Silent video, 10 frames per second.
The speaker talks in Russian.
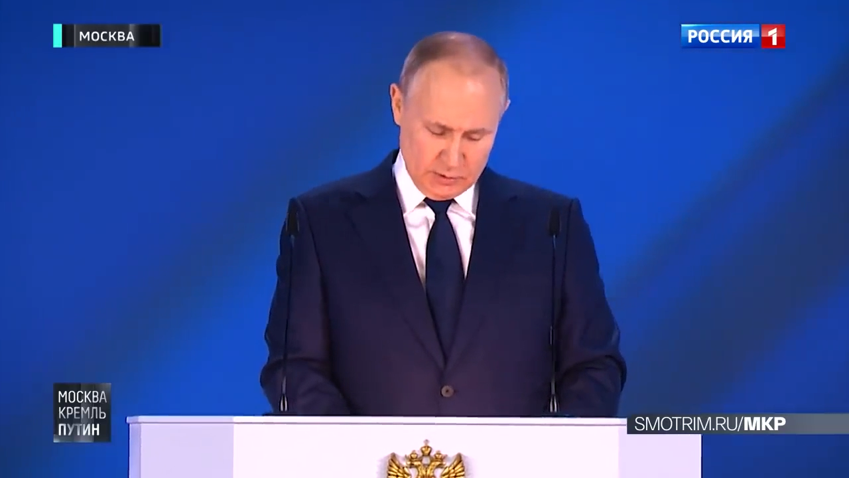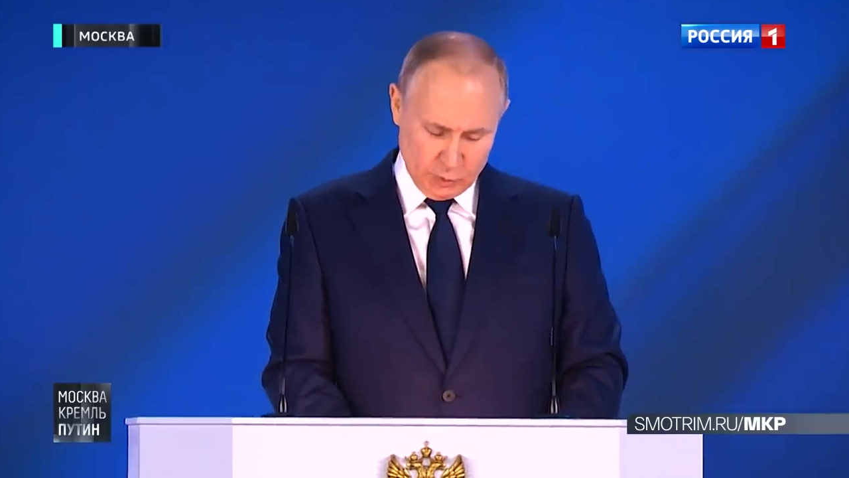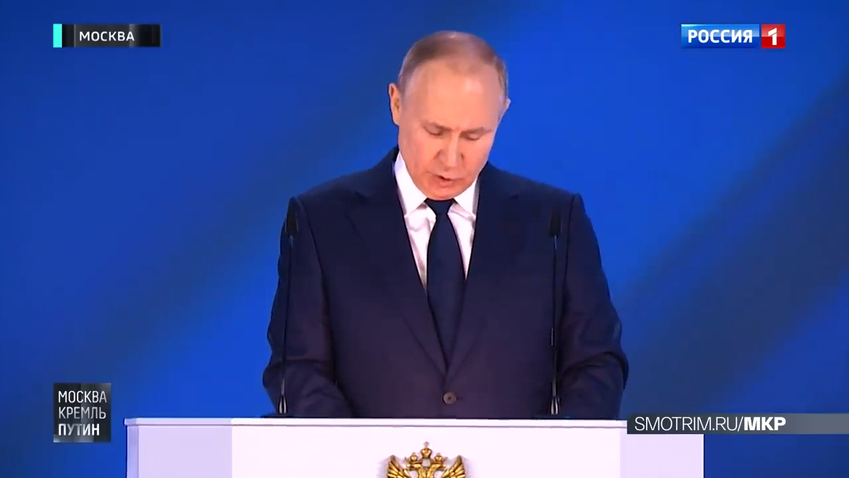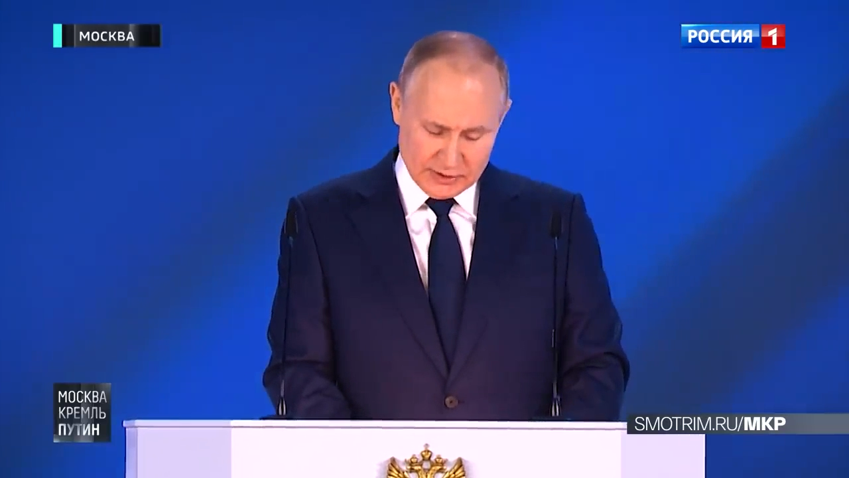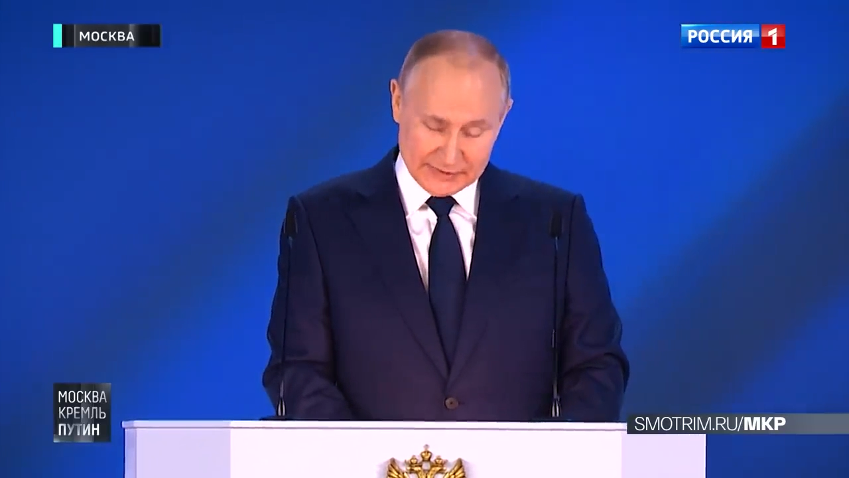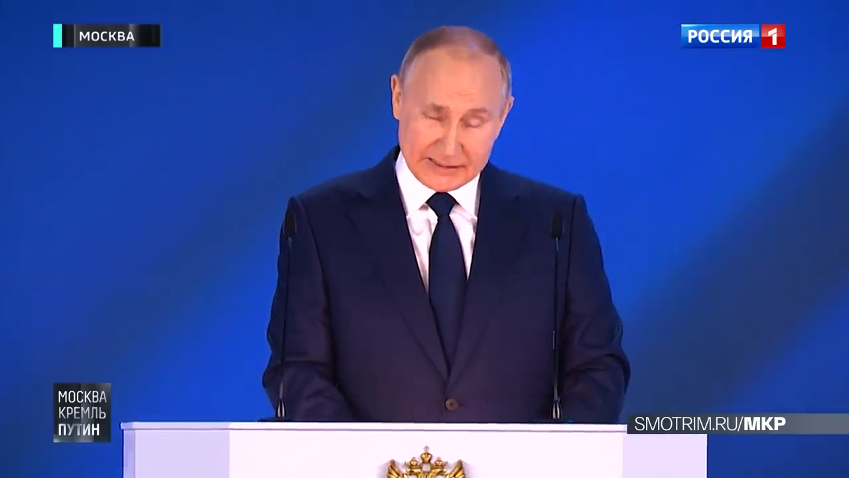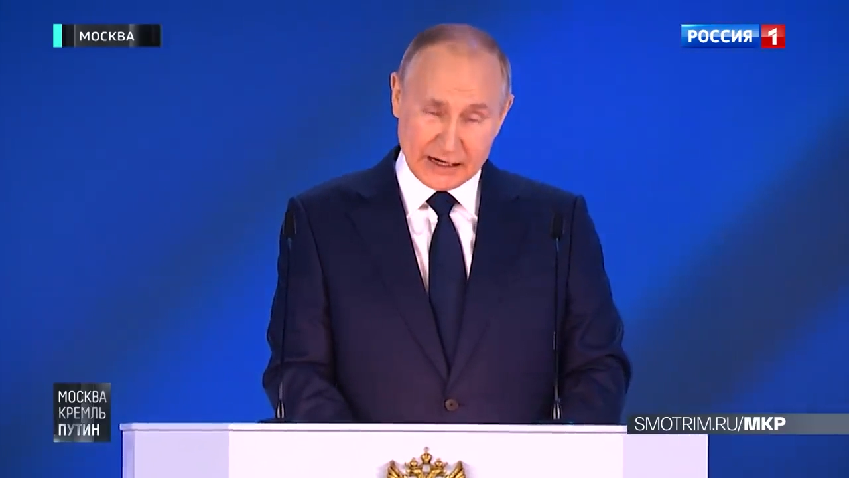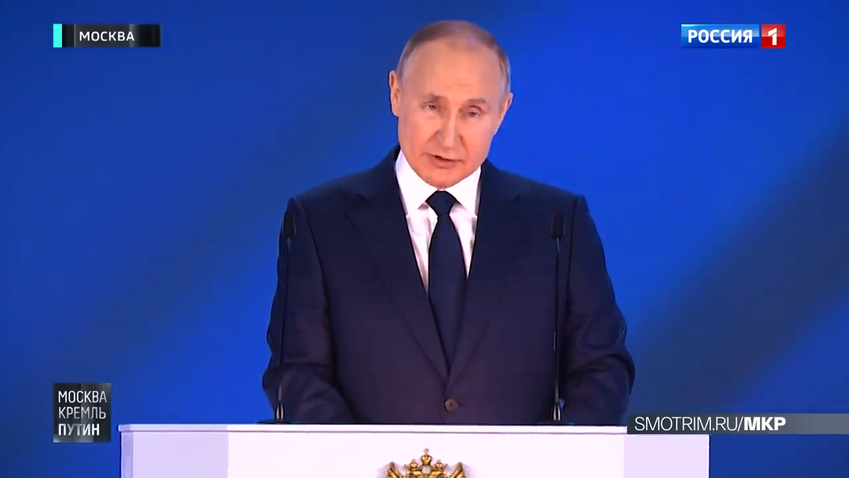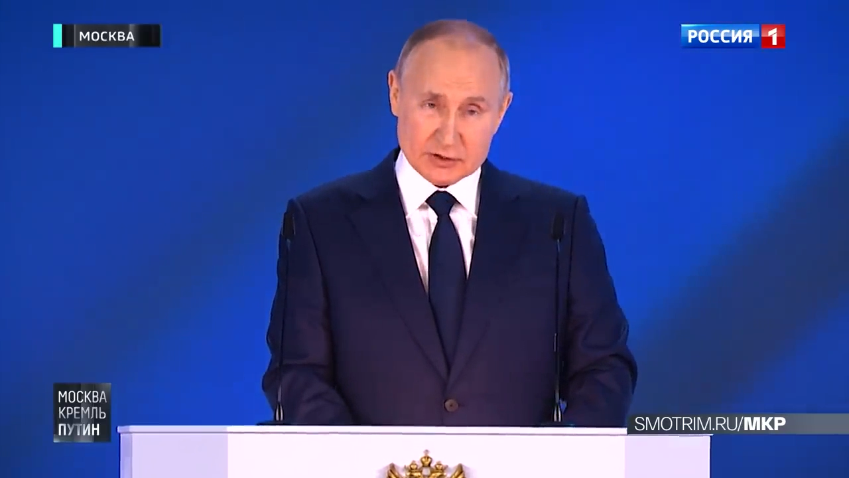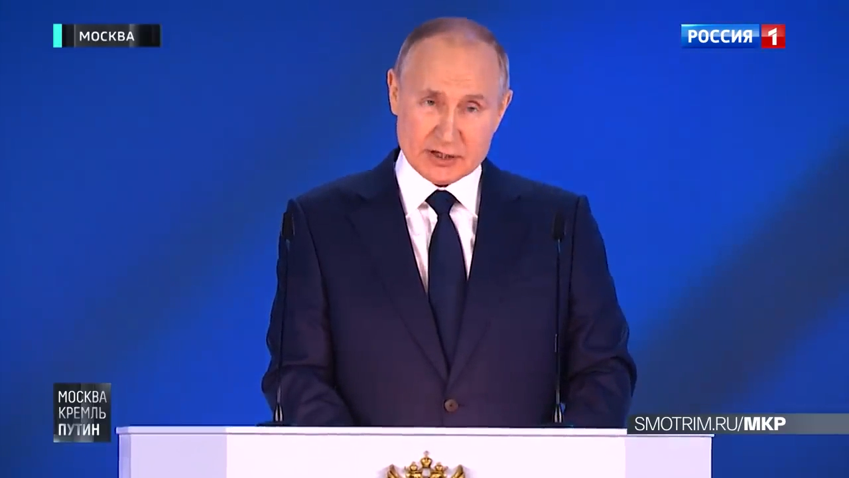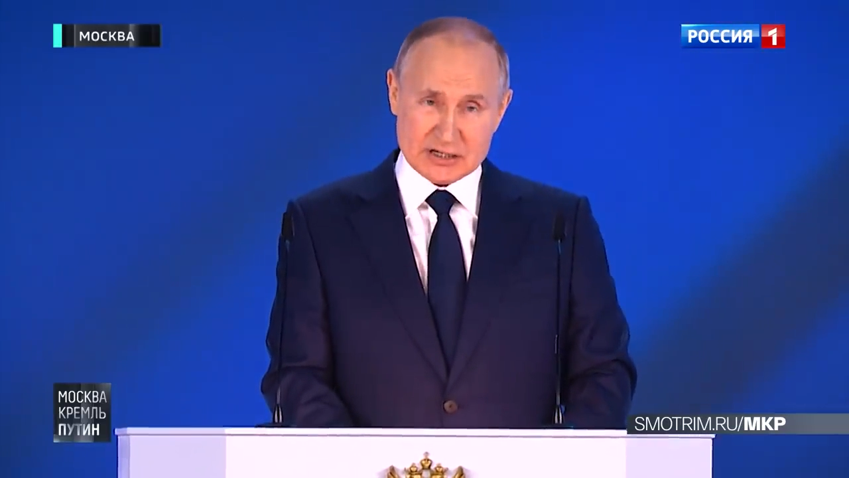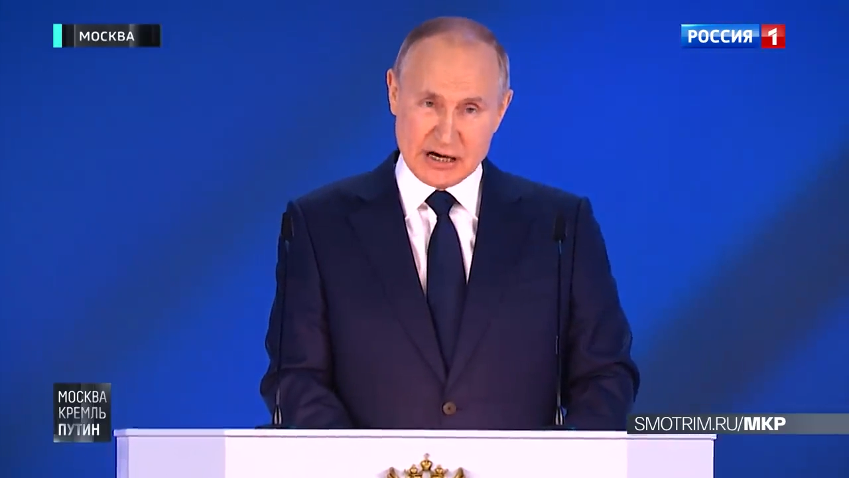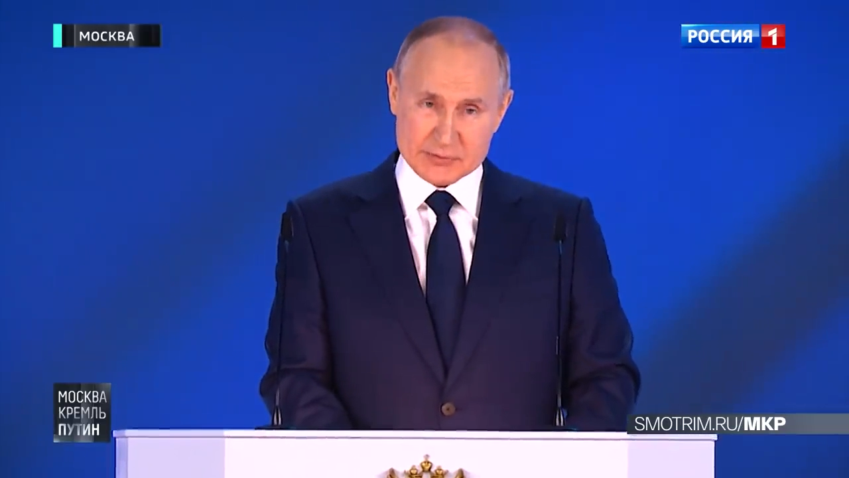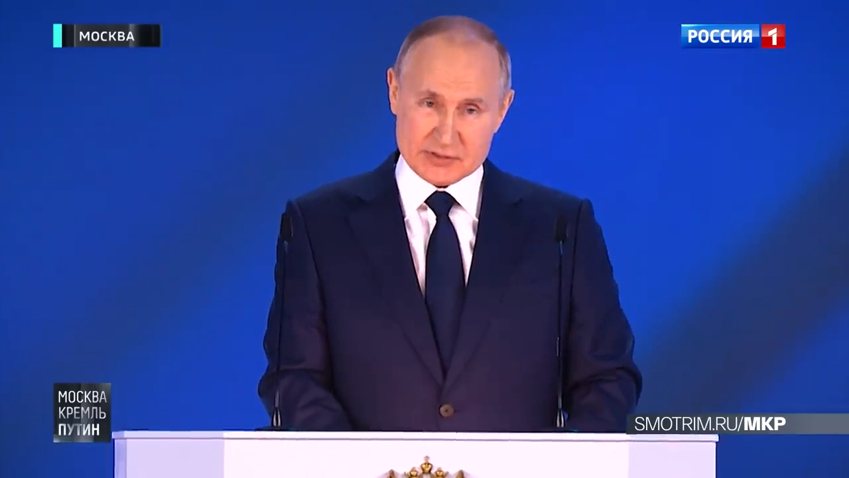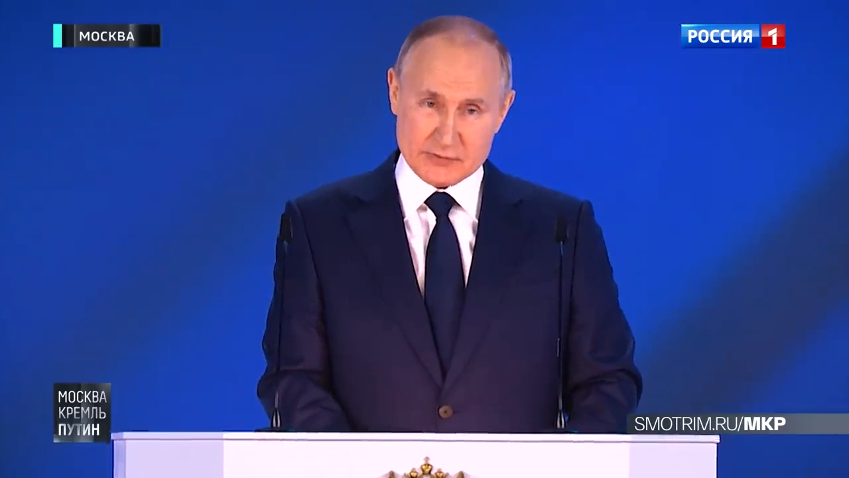но и на откровенное
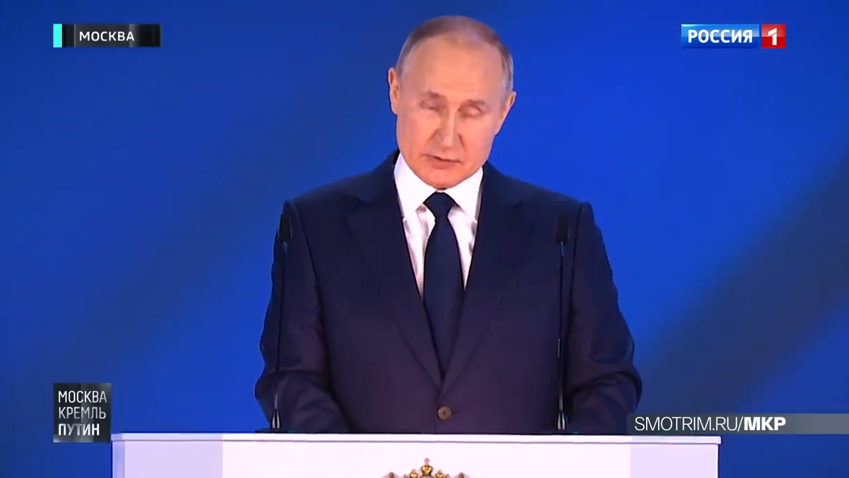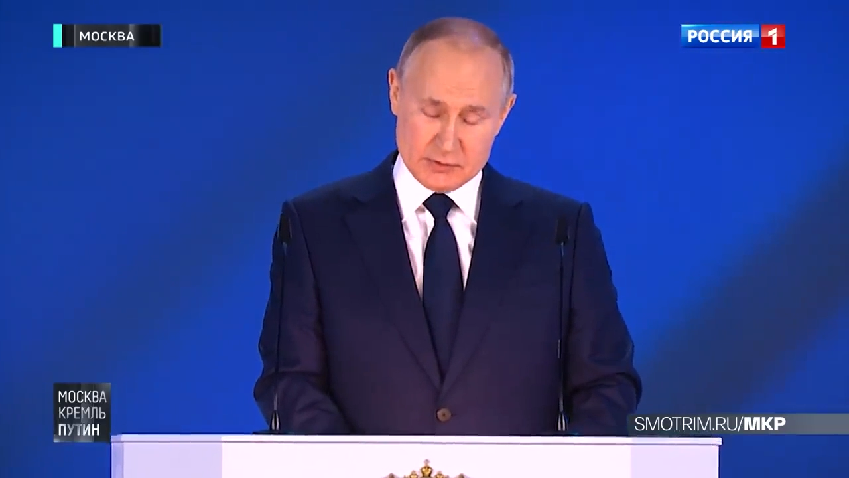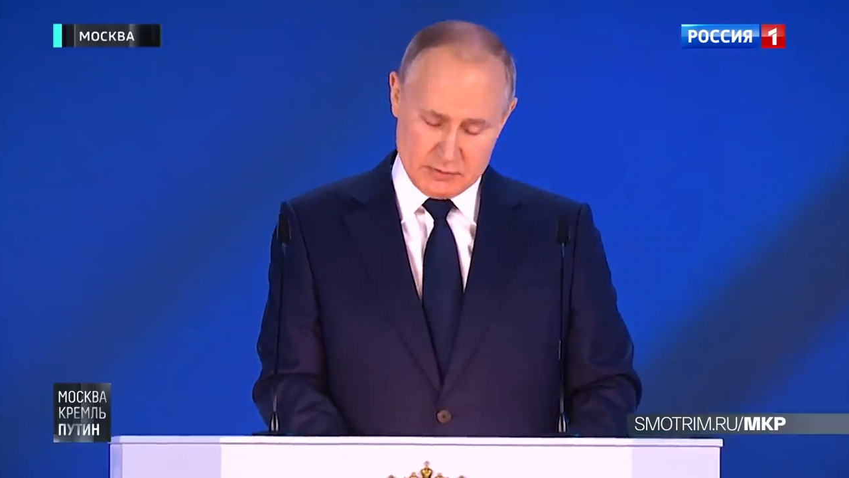хамство.